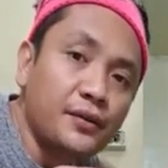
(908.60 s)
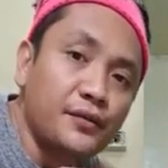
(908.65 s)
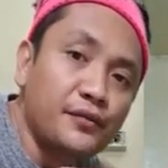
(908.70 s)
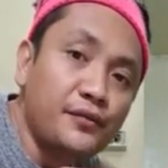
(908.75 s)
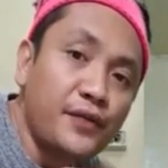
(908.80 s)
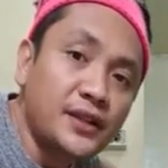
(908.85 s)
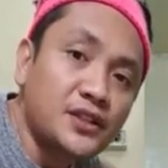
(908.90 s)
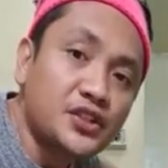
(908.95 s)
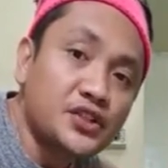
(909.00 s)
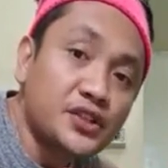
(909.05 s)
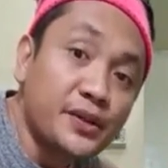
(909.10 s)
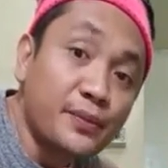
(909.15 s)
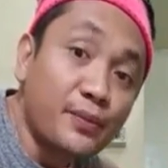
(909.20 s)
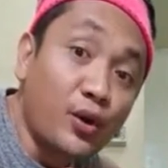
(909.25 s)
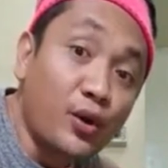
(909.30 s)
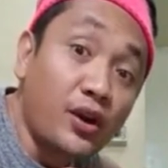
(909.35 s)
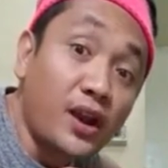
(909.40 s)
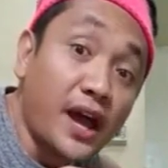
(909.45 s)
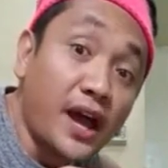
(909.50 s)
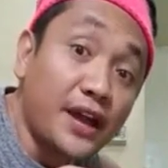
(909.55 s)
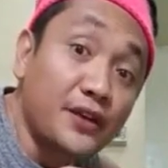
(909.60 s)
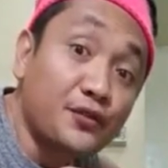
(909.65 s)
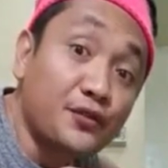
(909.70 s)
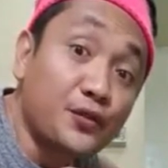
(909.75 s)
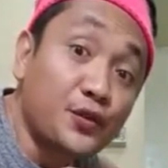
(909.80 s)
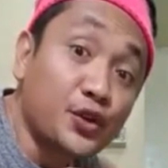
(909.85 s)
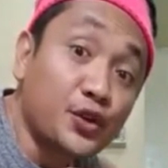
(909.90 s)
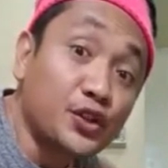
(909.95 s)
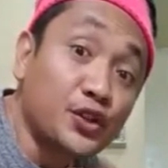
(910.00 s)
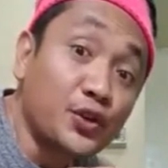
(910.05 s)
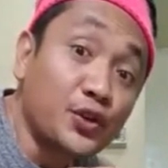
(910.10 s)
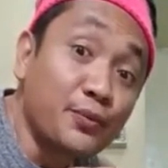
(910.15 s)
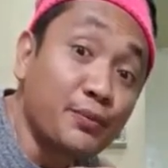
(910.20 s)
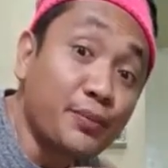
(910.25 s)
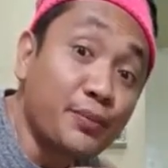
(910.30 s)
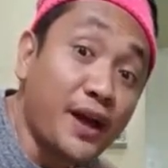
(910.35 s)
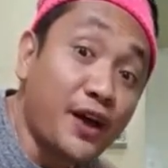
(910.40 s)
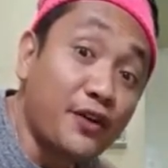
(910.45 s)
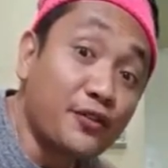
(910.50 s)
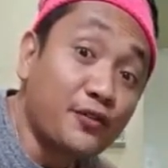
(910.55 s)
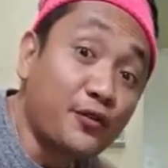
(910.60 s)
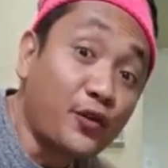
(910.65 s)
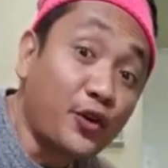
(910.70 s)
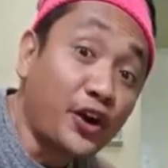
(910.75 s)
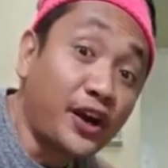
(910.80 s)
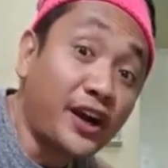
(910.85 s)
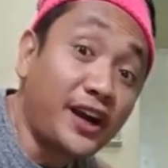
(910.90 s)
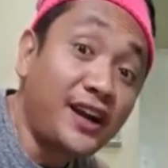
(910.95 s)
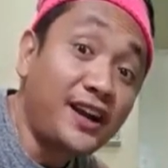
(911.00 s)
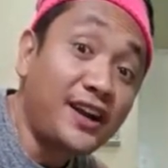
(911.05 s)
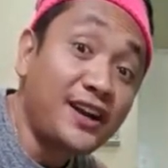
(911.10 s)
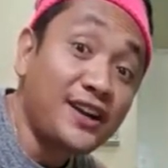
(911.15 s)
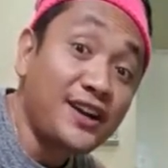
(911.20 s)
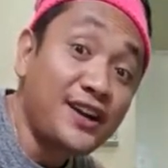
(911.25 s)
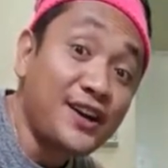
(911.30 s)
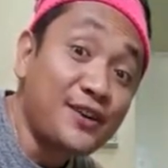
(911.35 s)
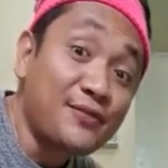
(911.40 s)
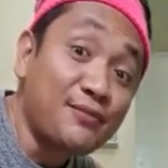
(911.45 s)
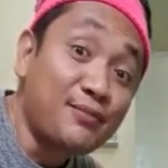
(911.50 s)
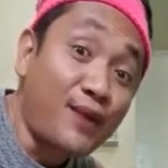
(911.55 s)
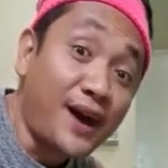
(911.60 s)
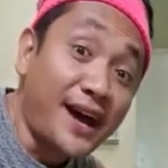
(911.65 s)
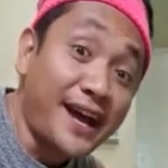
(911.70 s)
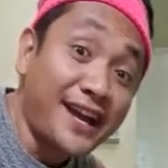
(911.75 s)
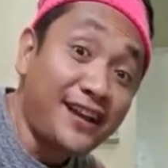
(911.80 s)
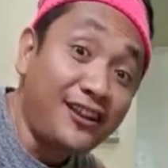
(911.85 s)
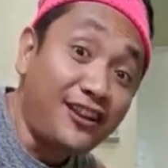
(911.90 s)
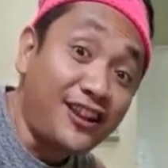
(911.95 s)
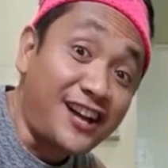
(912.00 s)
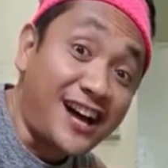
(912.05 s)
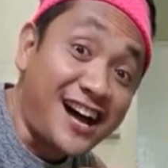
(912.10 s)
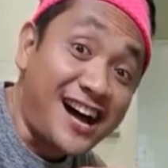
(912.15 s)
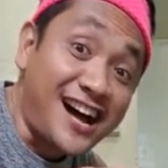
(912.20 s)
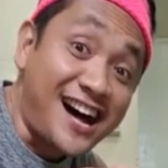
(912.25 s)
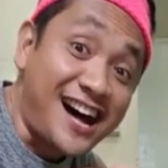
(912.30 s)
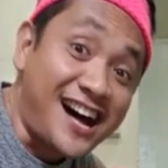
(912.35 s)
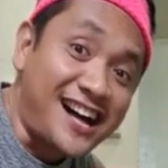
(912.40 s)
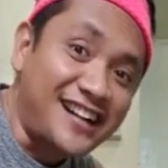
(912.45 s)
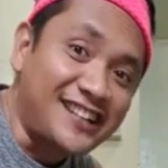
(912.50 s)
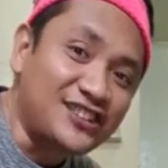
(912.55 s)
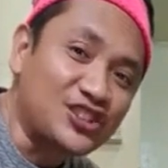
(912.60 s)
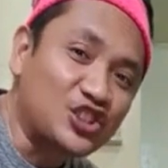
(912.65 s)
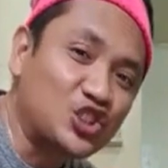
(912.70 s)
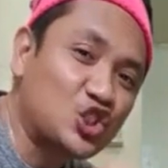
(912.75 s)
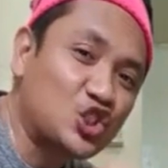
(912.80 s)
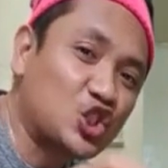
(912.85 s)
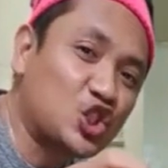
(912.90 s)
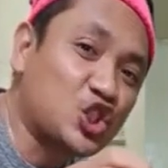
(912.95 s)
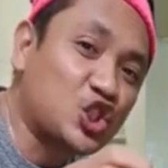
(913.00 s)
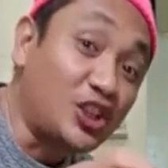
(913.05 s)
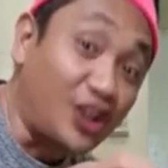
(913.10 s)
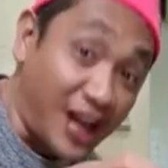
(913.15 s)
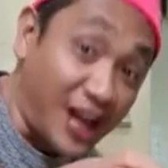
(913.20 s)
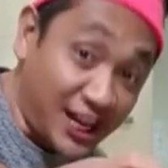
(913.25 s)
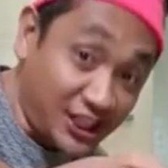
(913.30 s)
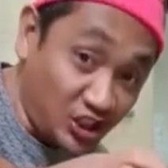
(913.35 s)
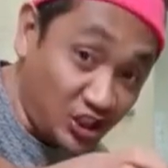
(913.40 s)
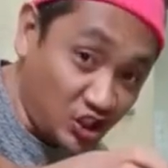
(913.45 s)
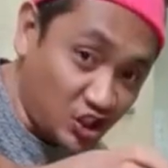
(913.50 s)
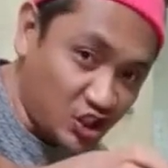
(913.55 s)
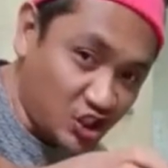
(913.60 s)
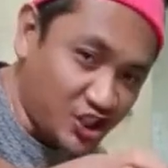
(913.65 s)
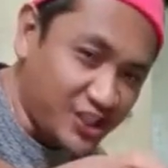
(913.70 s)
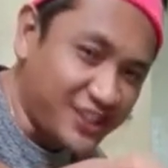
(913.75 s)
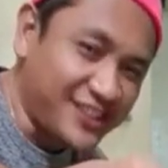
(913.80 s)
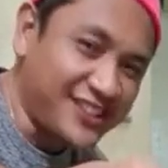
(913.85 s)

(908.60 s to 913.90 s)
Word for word: vegetable and fruit lumpia for my lunch. Lunch?